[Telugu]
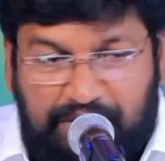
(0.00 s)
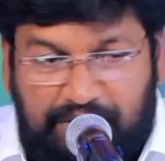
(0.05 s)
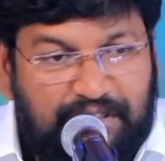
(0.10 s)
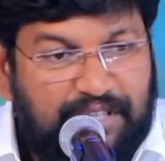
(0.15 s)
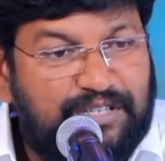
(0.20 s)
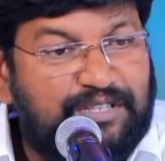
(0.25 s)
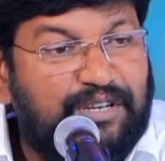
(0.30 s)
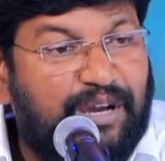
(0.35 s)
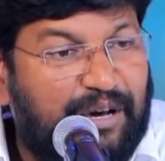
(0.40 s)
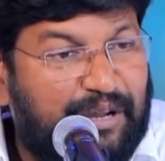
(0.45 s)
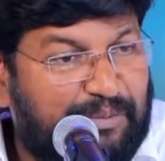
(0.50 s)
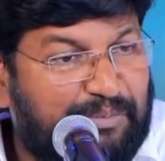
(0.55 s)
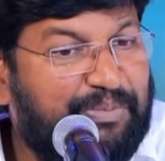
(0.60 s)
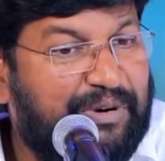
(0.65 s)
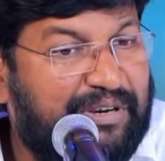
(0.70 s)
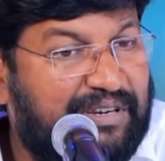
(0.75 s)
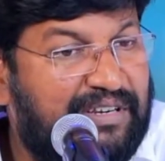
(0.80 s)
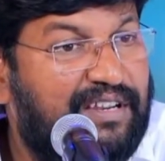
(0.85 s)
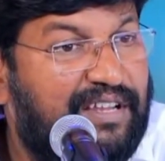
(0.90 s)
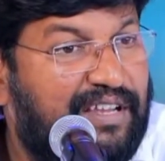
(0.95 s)
ఎంత
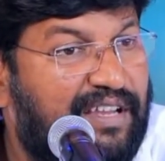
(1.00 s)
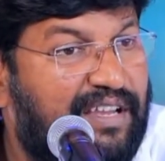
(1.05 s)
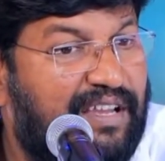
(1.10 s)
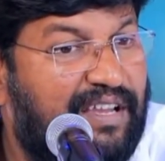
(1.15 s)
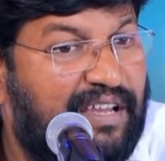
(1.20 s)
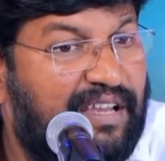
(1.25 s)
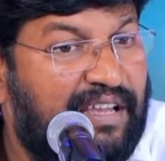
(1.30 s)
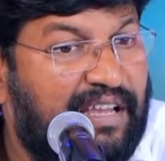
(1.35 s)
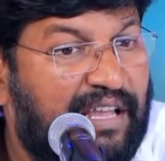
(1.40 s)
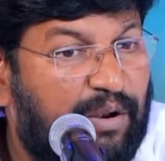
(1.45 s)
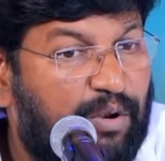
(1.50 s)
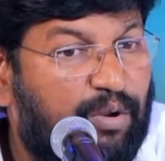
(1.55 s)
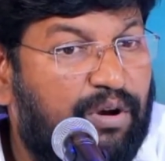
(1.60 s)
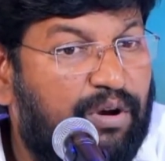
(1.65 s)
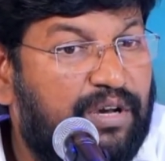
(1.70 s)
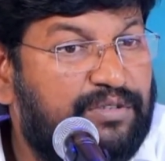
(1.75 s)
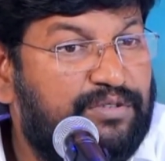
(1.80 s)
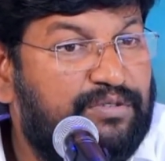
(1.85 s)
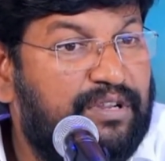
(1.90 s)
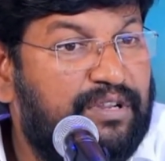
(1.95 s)
షార్ప్ అంటే
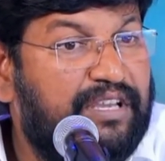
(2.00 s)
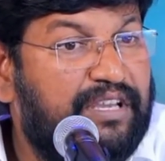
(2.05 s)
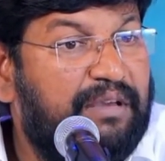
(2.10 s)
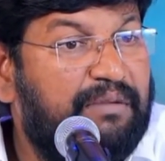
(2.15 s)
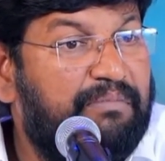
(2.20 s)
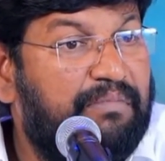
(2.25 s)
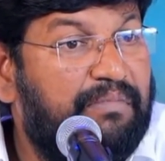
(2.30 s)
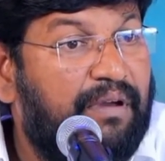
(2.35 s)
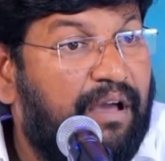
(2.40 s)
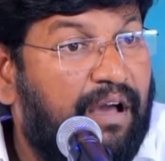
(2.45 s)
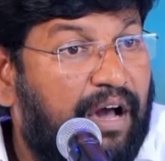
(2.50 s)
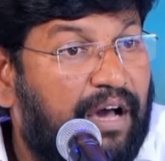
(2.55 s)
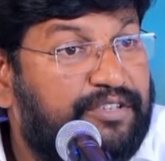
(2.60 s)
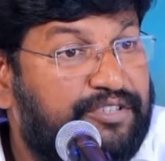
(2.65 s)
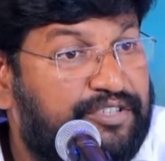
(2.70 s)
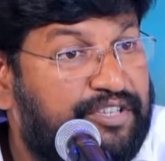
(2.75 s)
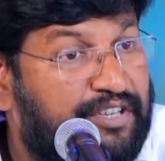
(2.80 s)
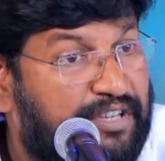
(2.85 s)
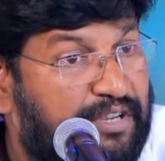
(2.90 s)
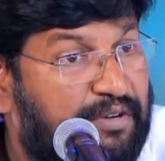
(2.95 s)
లోకస్తులకే
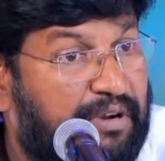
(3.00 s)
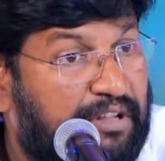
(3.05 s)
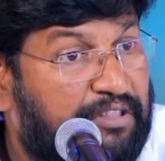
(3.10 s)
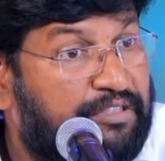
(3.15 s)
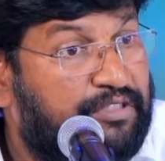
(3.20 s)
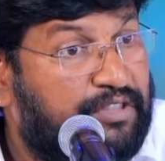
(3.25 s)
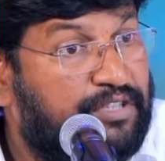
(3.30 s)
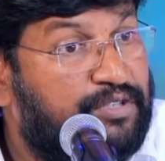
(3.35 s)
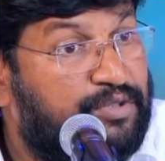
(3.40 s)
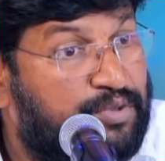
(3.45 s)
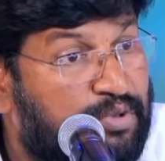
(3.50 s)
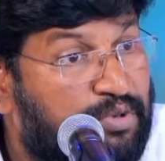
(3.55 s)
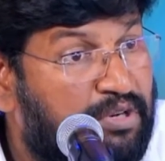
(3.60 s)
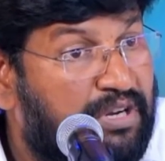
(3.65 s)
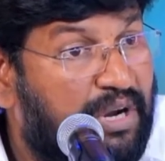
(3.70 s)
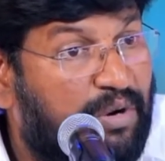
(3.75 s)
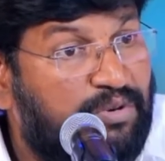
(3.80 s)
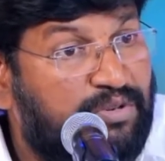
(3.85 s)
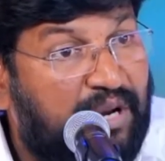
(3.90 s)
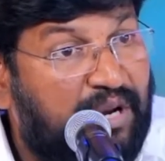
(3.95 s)
ఆశ్చర్యం అంత
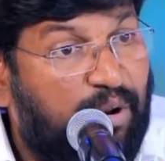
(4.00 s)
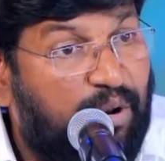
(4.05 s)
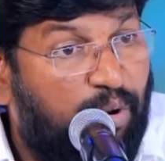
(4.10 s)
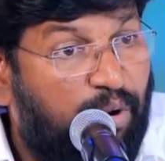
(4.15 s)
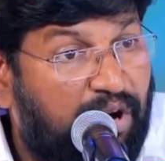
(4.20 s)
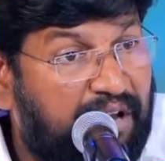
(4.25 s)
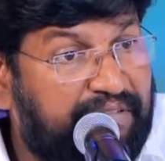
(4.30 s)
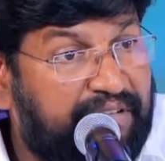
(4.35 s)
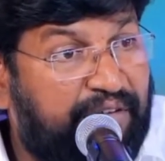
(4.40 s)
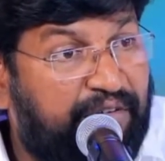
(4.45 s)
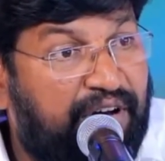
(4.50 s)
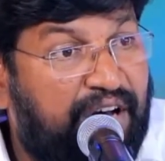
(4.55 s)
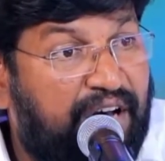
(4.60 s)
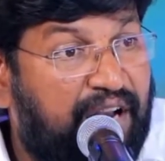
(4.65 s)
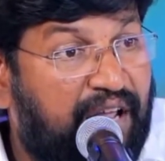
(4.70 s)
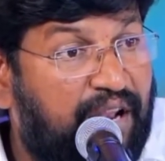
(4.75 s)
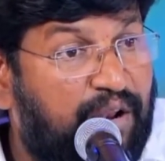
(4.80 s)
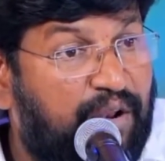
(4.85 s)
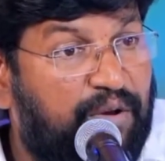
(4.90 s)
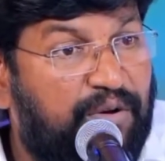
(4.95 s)
చురుగ్గా ఉంటారు లోక
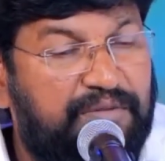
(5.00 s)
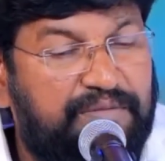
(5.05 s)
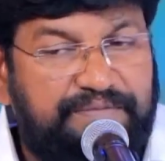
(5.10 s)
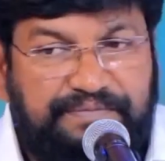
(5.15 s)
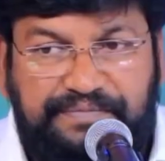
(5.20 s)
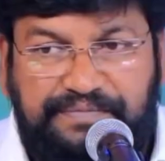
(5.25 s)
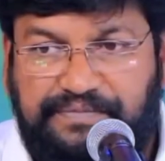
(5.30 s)
వ్యవహారాల్లో